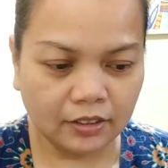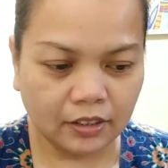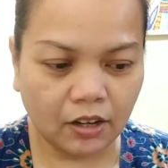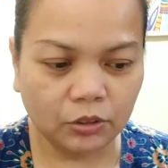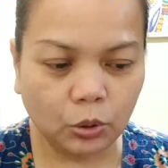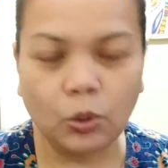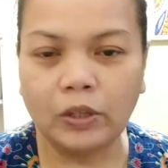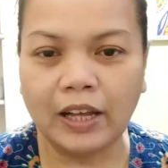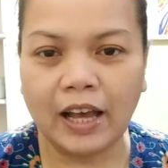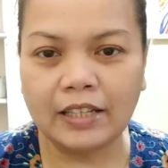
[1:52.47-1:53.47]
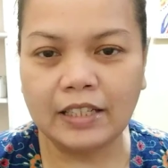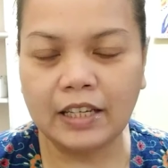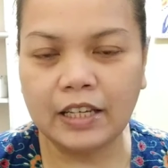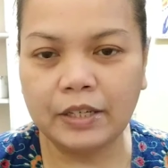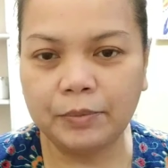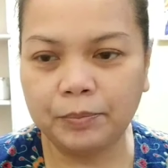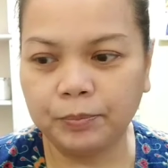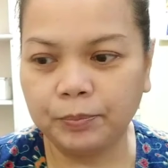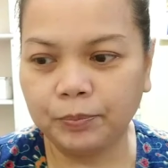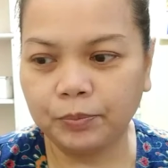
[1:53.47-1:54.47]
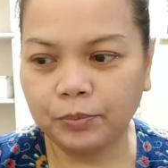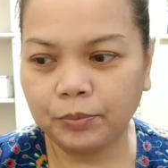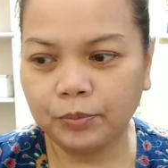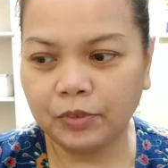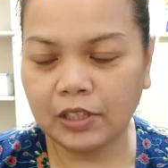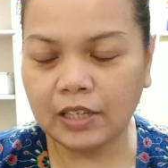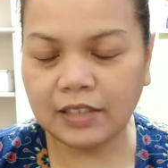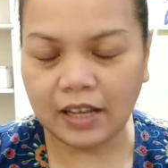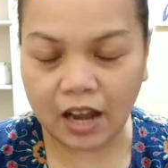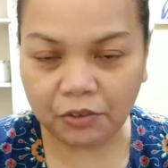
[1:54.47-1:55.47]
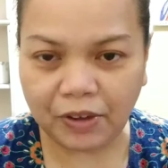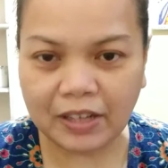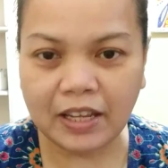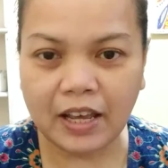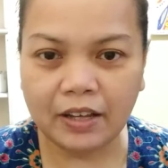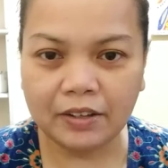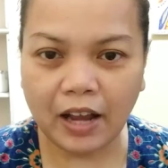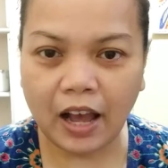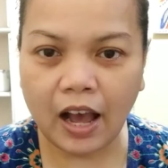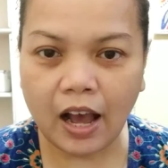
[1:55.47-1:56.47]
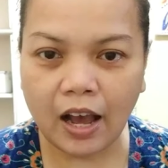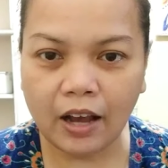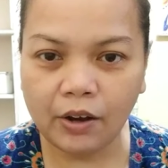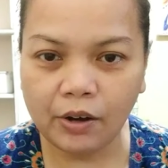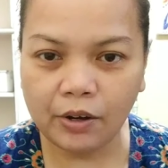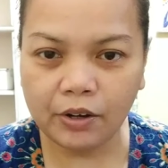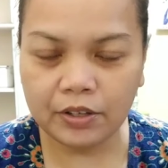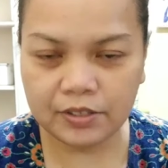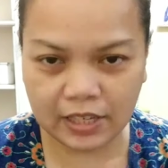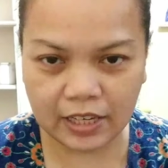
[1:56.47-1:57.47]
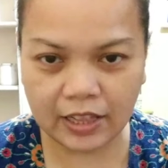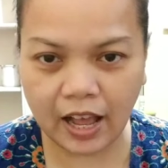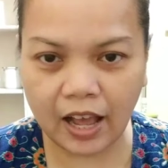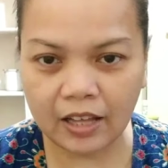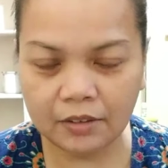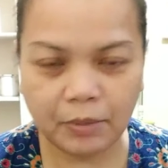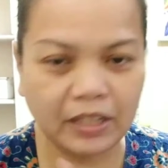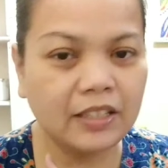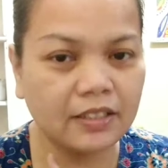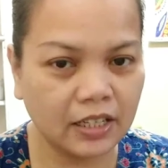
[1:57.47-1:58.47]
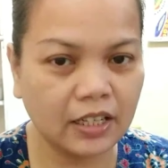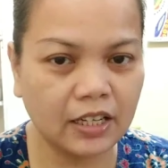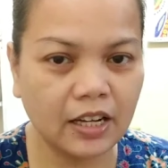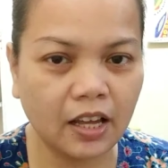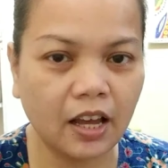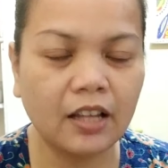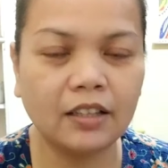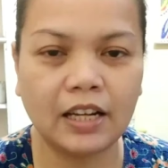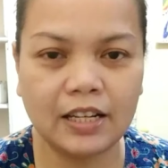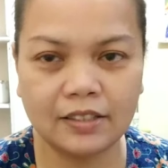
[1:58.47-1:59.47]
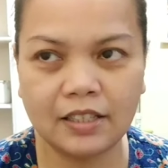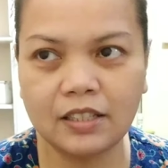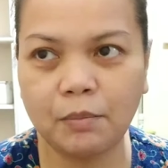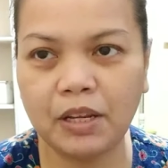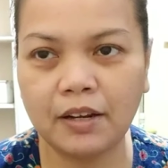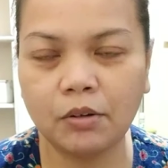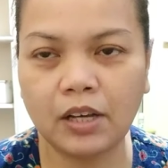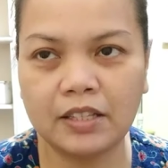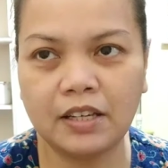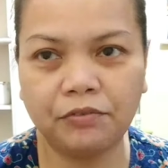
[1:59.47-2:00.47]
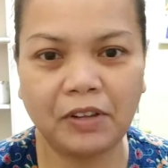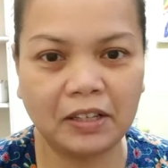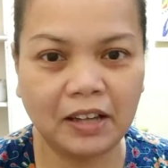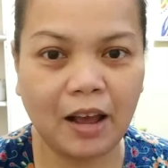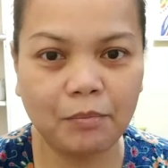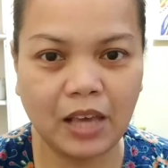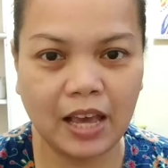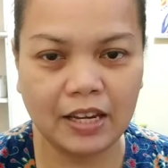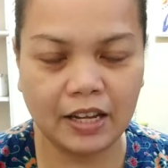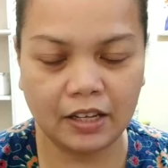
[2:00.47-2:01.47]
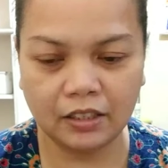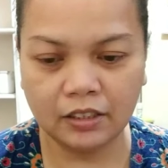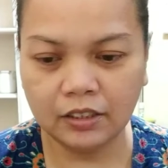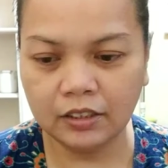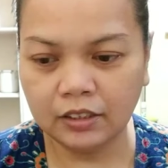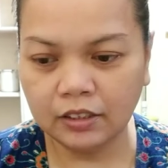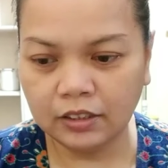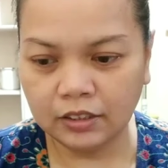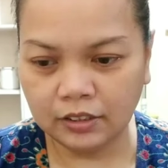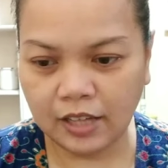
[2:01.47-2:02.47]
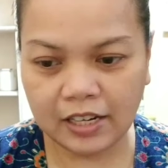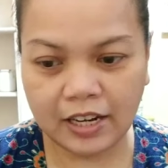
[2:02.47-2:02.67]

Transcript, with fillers: ก็ตกลงราคาที่รักษารักฟันเนี่ยราคาซี่ละ หมายถึงซี่นี้นะคะ แต่ละซี่จะไม่เท่ากันอย่างฟัน กรามใหญ่เนี่ยด้าน